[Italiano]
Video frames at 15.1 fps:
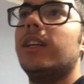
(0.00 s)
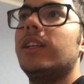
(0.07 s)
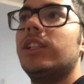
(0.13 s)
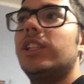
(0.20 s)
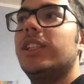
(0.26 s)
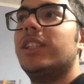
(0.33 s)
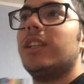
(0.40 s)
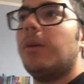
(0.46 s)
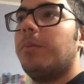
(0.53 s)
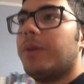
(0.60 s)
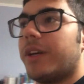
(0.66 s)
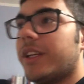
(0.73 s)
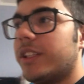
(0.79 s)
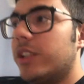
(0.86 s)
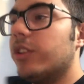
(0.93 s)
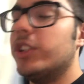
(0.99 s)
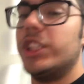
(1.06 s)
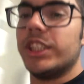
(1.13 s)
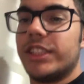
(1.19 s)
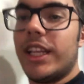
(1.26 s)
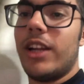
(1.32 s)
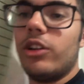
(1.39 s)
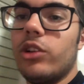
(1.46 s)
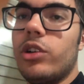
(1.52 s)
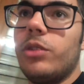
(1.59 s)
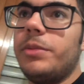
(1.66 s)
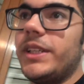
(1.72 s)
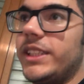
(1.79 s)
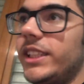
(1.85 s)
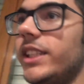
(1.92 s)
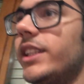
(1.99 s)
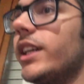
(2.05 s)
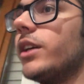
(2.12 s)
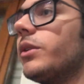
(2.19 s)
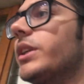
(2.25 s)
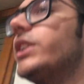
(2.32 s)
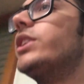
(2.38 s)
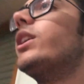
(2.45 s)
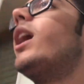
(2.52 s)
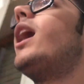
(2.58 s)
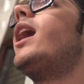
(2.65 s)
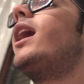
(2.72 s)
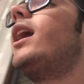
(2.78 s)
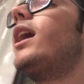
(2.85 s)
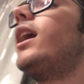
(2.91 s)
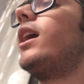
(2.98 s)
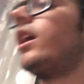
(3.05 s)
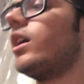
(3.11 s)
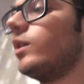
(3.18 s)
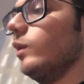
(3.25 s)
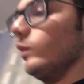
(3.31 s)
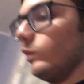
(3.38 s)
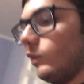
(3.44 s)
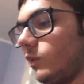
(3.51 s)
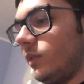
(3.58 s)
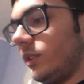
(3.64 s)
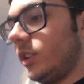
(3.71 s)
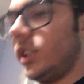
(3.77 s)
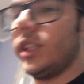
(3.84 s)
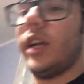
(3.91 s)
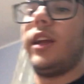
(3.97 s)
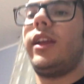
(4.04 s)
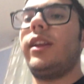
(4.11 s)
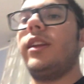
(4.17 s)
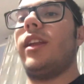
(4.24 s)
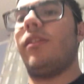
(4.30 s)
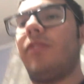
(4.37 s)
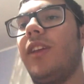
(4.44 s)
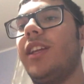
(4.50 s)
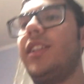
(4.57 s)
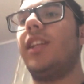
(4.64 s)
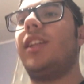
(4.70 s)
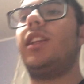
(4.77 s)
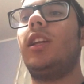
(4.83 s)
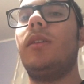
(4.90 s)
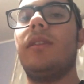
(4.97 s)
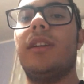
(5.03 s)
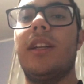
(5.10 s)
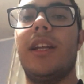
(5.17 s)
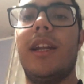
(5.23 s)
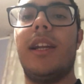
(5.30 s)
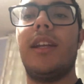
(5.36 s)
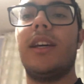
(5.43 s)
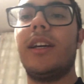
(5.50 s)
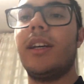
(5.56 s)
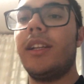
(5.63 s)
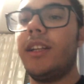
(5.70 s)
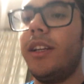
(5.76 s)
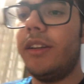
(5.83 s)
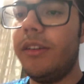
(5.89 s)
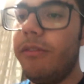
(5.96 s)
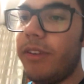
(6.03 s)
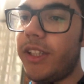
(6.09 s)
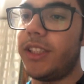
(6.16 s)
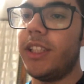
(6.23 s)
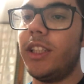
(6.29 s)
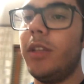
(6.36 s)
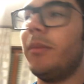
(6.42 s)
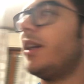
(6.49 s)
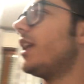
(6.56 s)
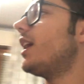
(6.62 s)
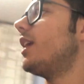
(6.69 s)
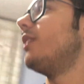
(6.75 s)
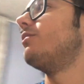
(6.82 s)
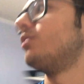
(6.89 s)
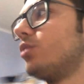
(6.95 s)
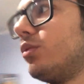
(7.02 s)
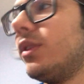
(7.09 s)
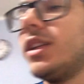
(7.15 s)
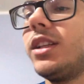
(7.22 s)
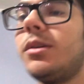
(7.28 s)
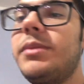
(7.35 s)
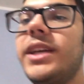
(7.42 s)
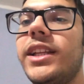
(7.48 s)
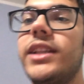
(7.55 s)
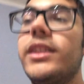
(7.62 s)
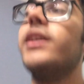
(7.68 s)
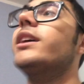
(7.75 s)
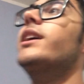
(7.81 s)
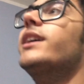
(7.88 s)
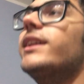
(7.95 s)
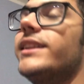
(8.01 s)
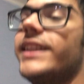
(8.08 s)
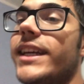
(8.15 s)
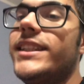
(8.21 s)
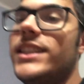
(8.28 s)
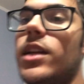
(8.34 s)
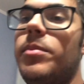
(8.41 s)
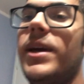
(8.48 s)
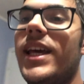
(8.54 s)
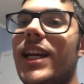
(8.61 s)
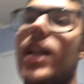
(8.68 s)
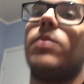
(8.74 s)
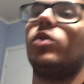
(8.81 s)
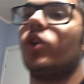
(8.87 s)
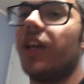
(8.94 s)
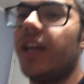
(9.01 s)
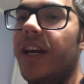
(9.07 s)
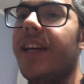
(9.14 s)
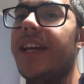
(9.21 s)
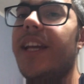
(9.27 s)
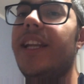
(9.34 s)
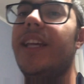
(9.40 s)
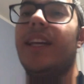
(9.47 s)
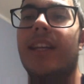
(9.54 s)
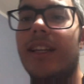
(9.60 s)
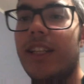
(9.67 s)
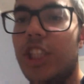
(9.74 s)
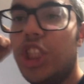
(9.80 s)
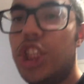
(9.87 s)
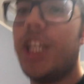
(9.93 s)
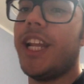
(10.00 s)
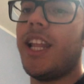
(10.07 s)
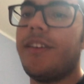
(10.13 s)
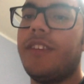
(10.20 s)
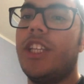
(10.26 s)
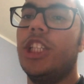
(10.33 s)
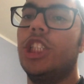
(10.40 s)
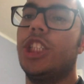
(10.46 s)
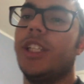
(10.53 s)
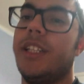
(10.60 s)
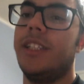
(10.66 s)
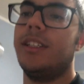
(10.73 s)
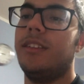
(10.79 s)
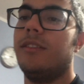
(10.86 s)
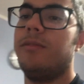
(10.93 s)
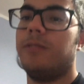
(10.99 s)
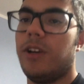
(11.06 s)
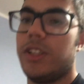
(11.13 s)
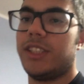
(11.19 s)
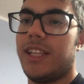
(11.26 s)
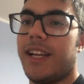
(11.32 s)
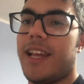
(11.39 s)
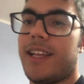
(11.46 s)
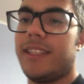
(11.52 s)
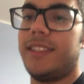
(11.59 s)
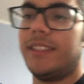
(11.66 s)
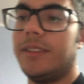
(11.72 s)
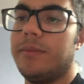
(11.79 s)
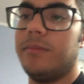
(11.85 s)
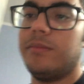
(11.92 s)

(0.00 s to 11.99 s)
ci sta un po' che non ci stanno partite questa cioè nel fine setti... nel, nell'infrasettimanale fortunatamente testa Bergamo che anche lì c'è da vincere forza ragazzi